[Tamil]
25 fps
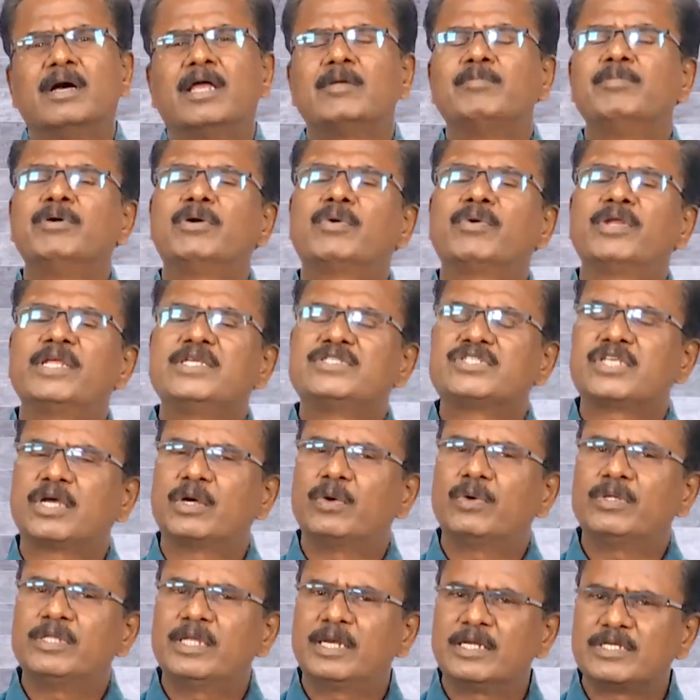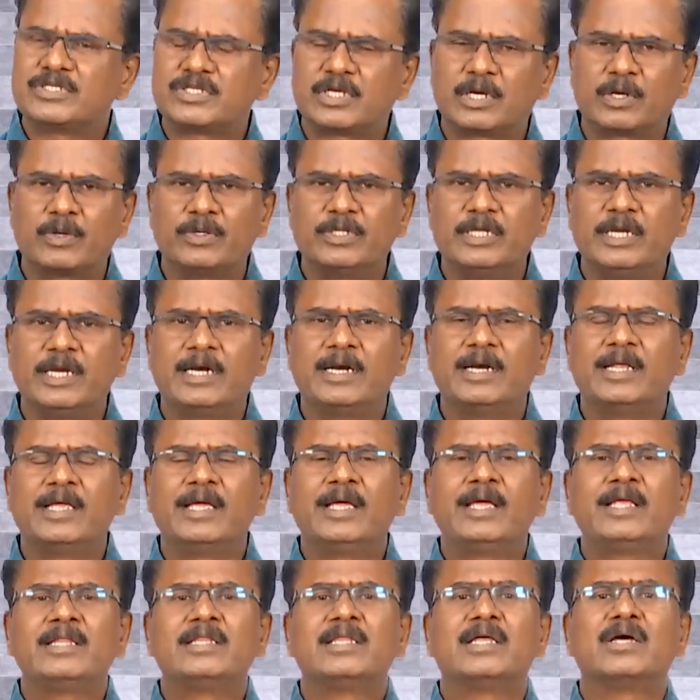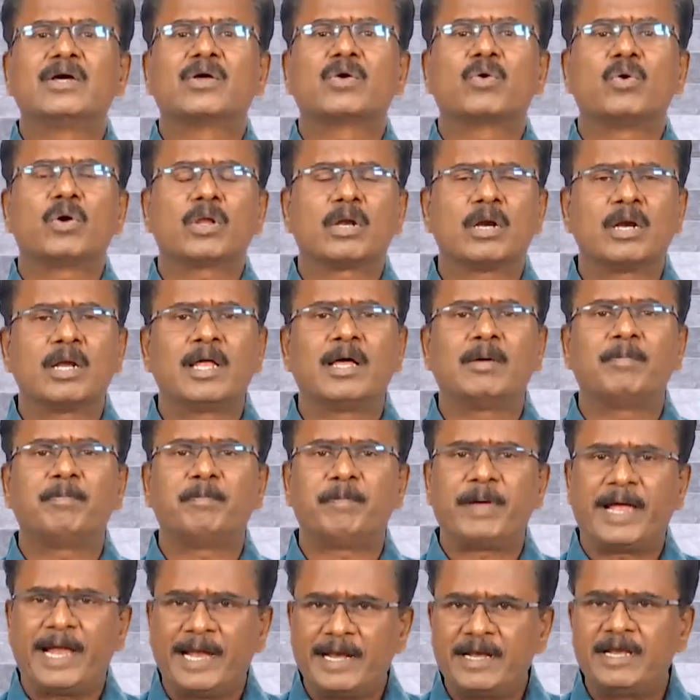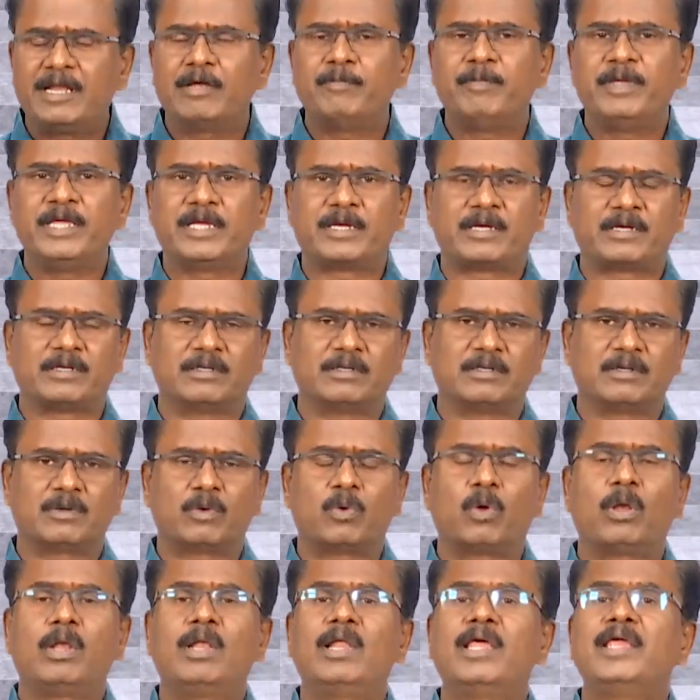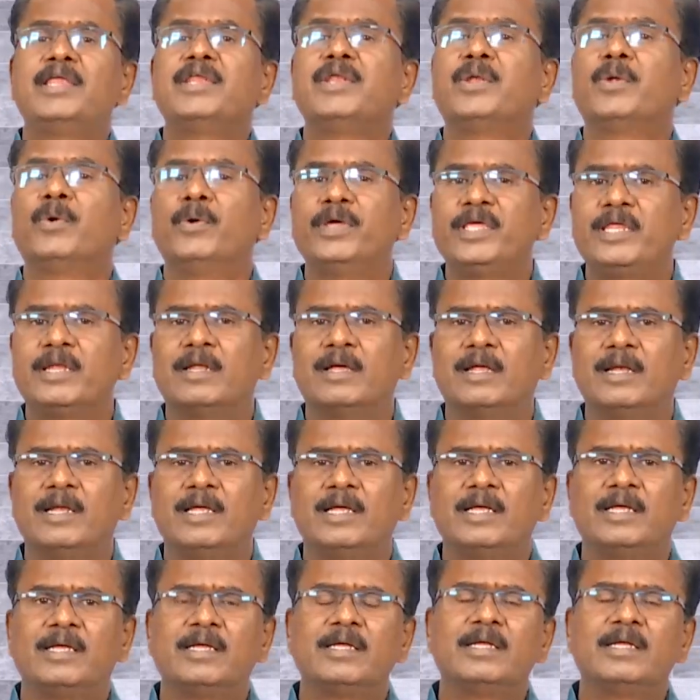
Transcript: அன்புக்குரிய சகோதர சகோதரிகளே இந்த கொரோனா பேண்டமிக் கொள்ளை நோயினால